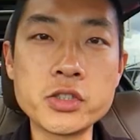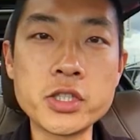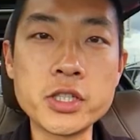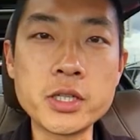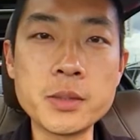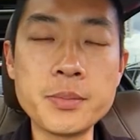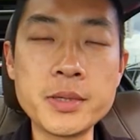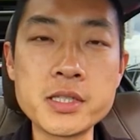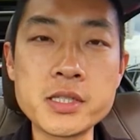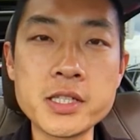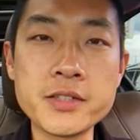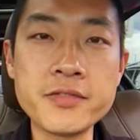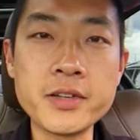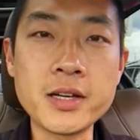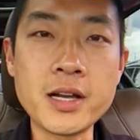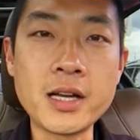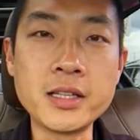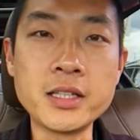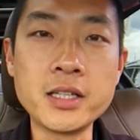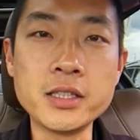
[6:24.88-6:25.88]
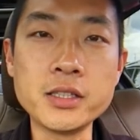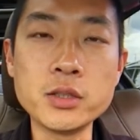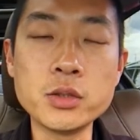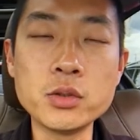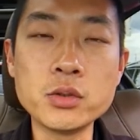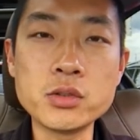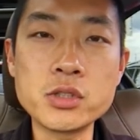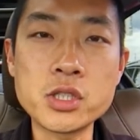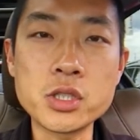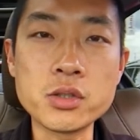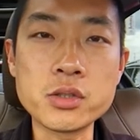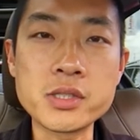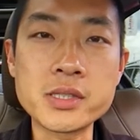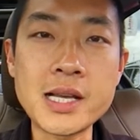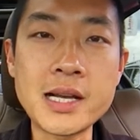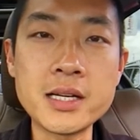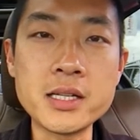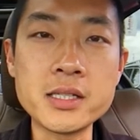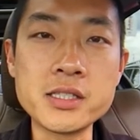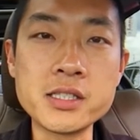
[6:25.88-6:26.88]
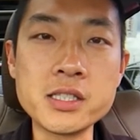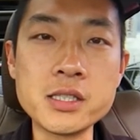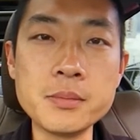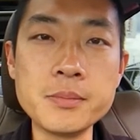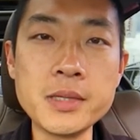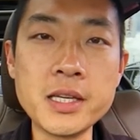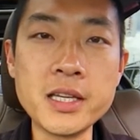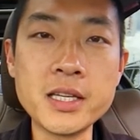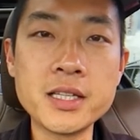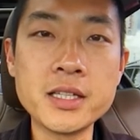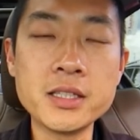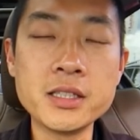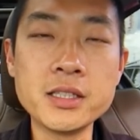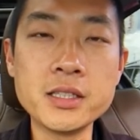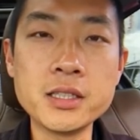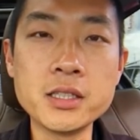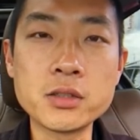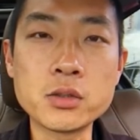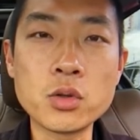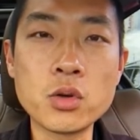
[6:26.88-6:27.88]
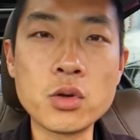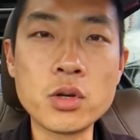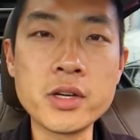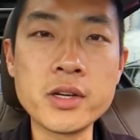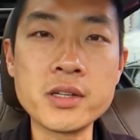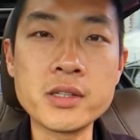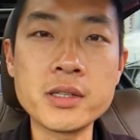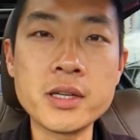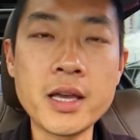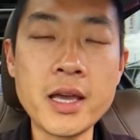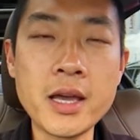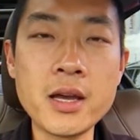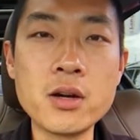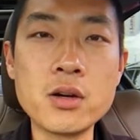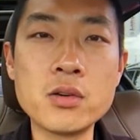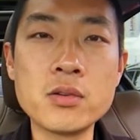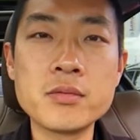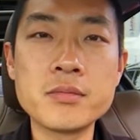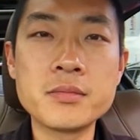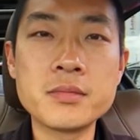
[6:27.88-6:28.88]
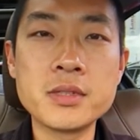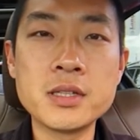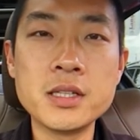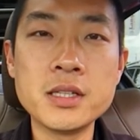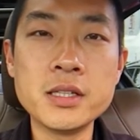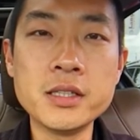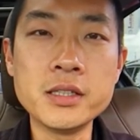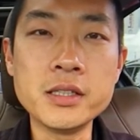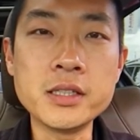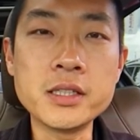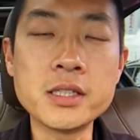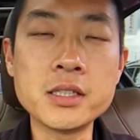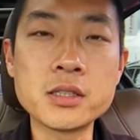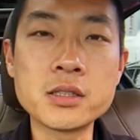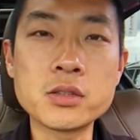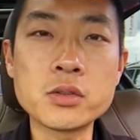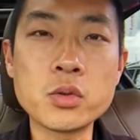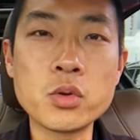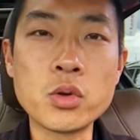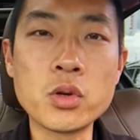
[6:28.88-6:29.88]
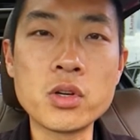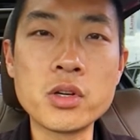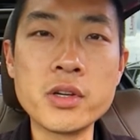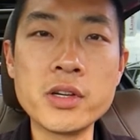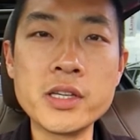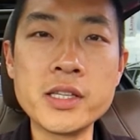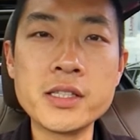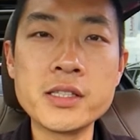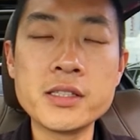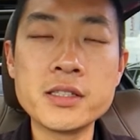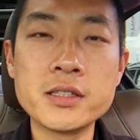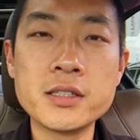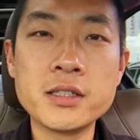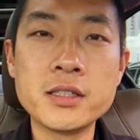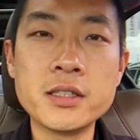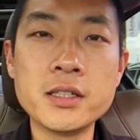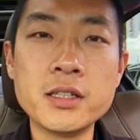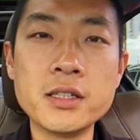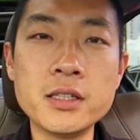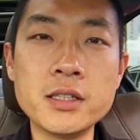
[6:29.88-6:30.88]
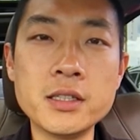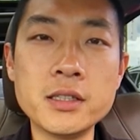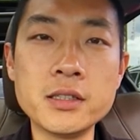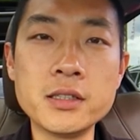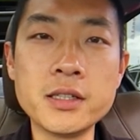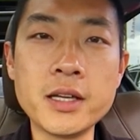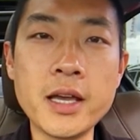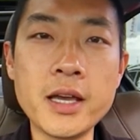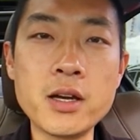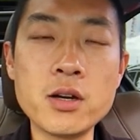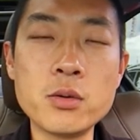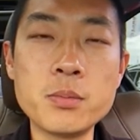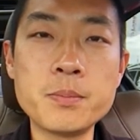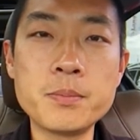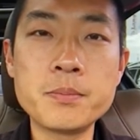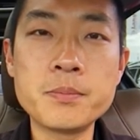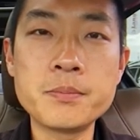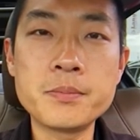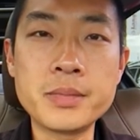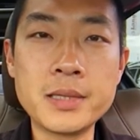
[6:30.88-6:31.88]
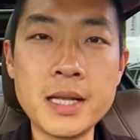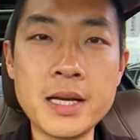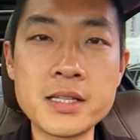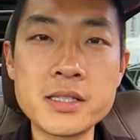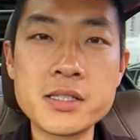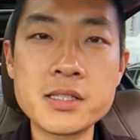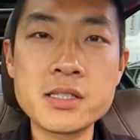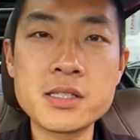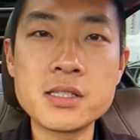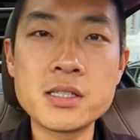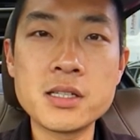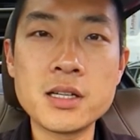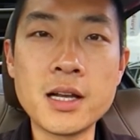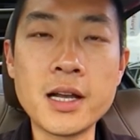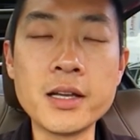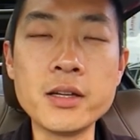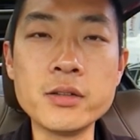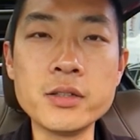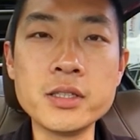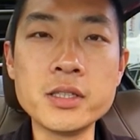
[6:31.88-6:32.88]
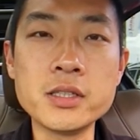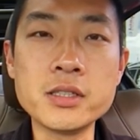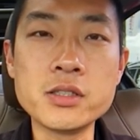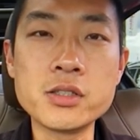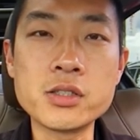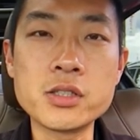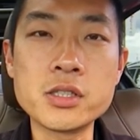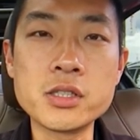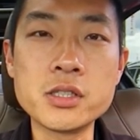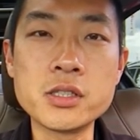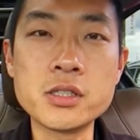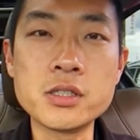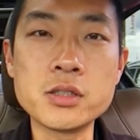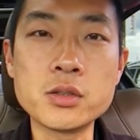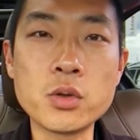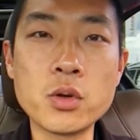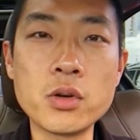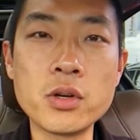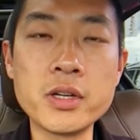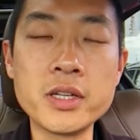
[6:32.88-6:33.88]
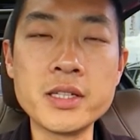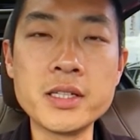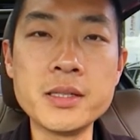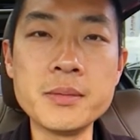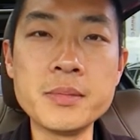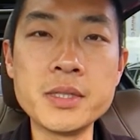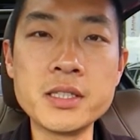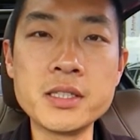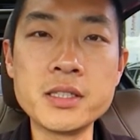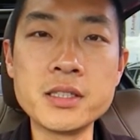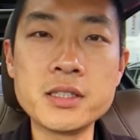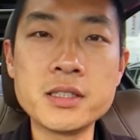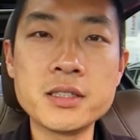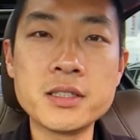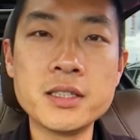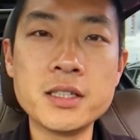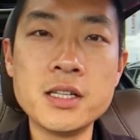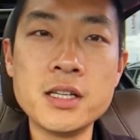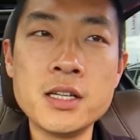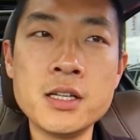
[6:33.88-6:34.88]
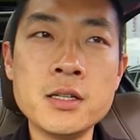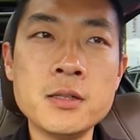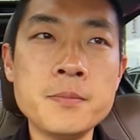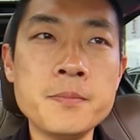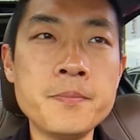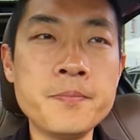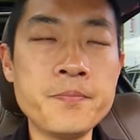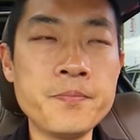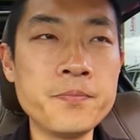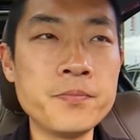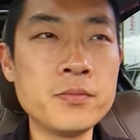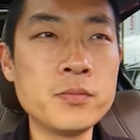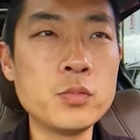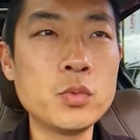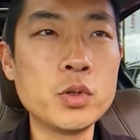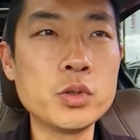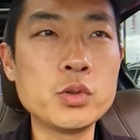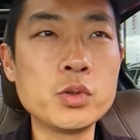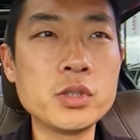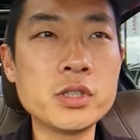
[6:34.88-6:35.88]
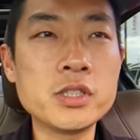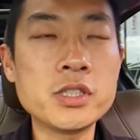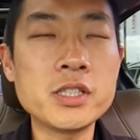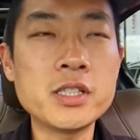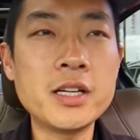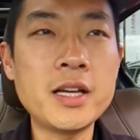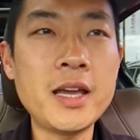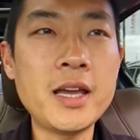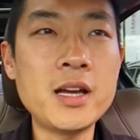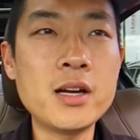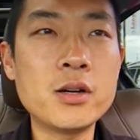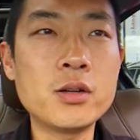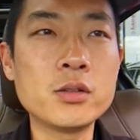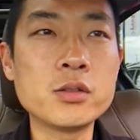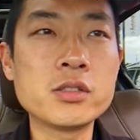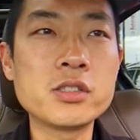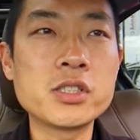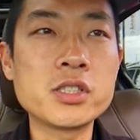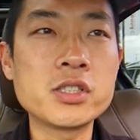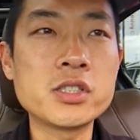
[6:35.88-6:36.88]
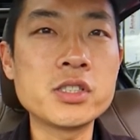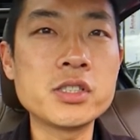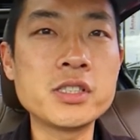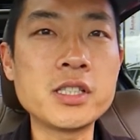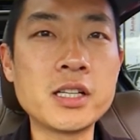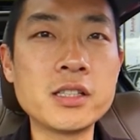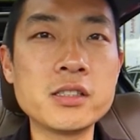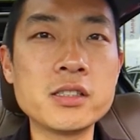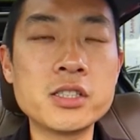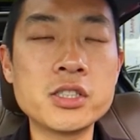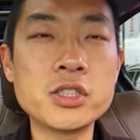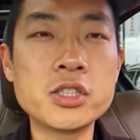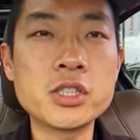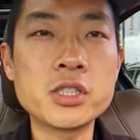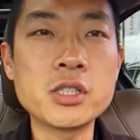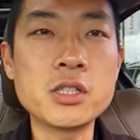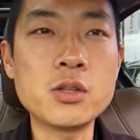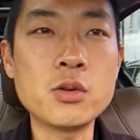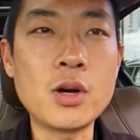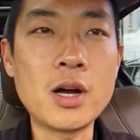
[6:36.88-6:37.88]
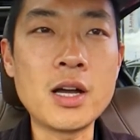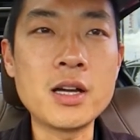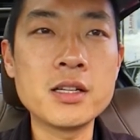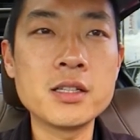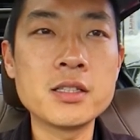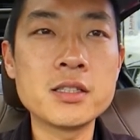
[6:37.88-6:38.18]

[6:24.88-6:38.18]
这个 Pacifica 呢，一共只有三个级别，一个 Touring L， 一个 Touring L Plus， 还有一个就是 Touring Limited。我觉得这个 L 其实讲的是奢华，